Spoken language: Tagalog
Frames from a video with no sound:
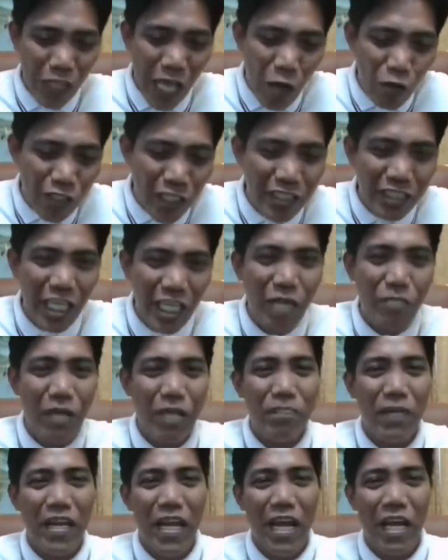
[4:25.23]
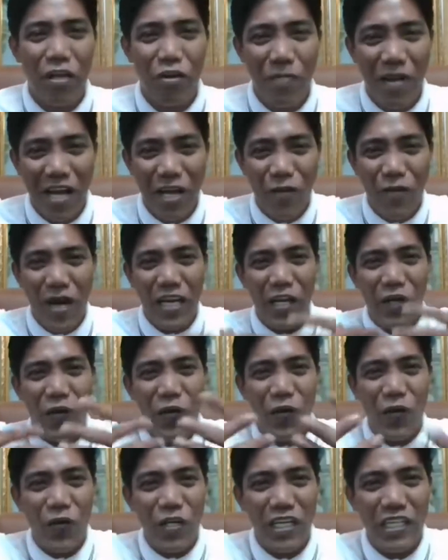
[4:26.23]
2007 pa lang gumagawa
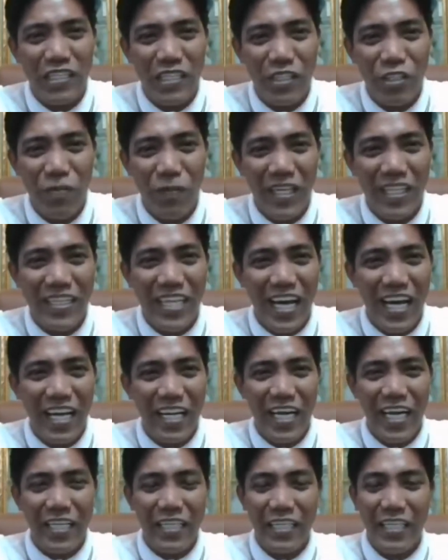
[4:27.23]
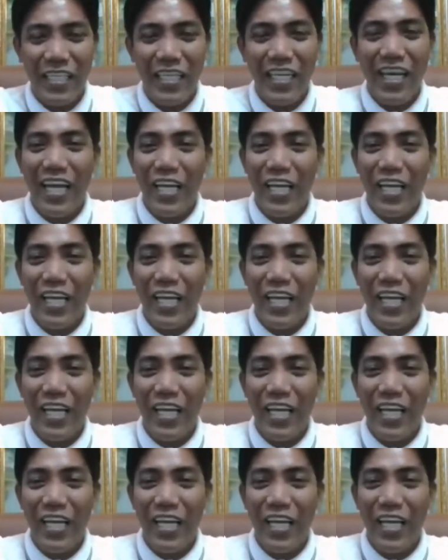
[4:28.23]
na ho ako ng humanitarian.